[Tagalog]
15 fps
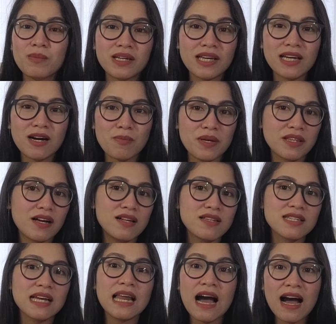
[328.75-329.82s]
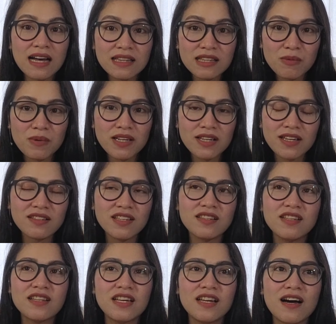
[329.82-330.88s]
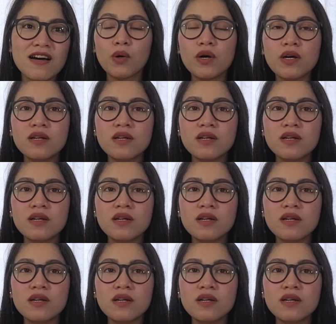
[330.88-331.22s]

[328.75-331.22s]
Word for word: maging kapital sa lahat ng magiging tinda nila.